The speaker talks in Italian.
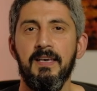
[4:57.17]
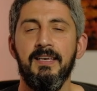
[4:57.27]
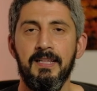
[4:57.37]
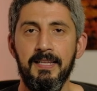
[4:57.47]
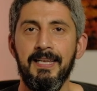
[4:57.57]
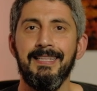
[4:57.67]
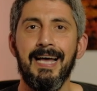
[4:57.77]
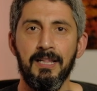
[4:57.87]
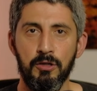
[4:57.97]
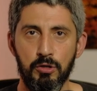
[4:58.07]
ingrandire
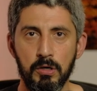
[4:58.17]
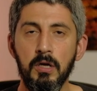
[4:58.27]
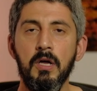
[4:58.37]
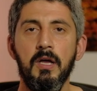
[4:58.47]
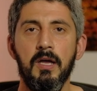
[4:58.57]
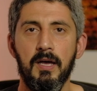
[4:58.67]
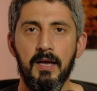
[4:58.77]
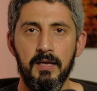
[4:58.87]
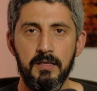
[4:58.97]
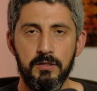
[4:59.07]
tanto
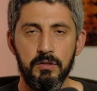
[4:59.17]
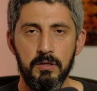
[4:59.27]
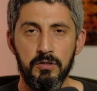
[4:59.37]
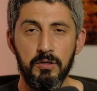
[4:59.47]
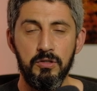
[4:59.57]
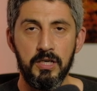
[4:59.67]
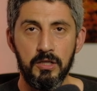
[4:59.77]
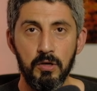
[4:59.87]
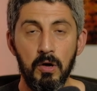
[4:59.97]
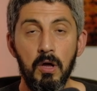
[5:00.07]
eh, il, il
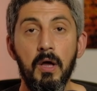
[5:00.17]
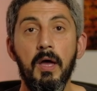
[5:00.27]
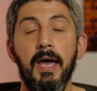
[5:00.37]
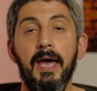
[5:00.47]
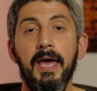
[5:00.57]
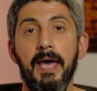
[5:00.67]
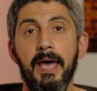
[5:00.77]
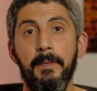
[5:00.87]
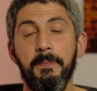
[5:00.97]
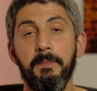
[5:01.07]
soggetto.
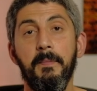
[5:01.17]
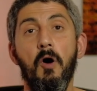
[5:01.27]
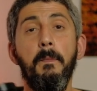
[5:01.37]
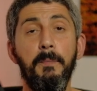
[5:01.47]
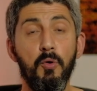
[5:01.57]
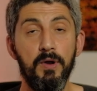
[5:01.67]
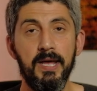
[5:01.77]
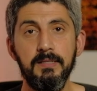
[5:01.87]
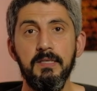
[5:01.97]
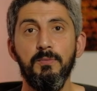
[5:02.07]
Eh,
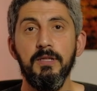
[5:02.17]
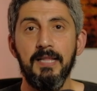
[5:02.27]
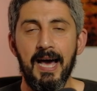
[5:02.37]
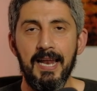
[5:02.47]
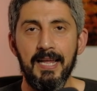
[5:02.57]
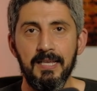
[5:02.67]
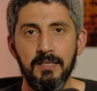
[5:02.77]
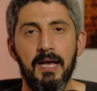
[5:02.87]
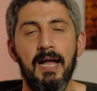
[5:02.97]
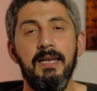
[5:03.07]
oppure si può andare a